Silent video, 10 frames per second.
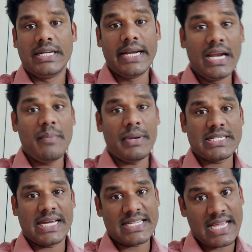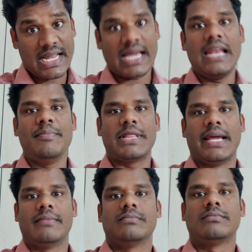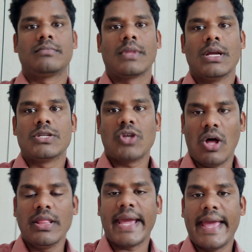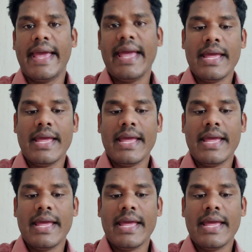టీడీపీ జనసేన కలిపితే సో అందుకే